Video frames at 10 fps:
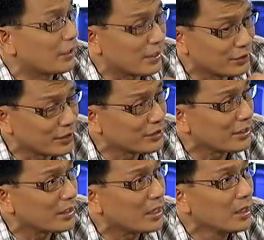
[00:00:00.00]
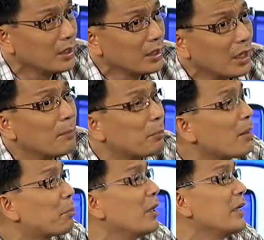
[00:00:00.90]
nandiyan na, ang
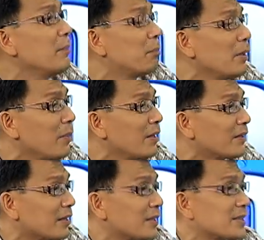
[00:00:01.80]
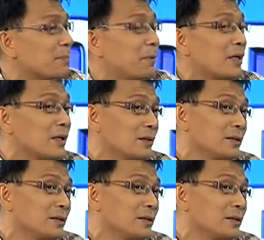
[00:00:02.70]
properly implemented? Kasi parang,